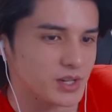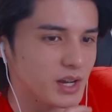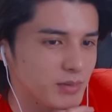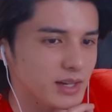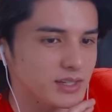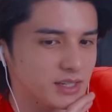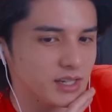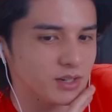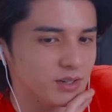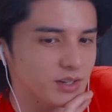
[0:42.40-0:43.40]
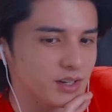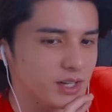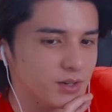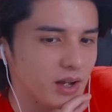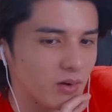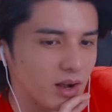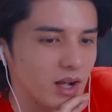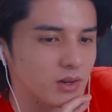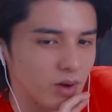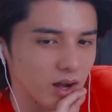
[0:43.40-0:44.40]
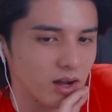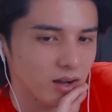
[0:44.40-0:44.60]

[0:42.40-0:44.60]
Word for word: 子が毎月行く理由がわかるわ。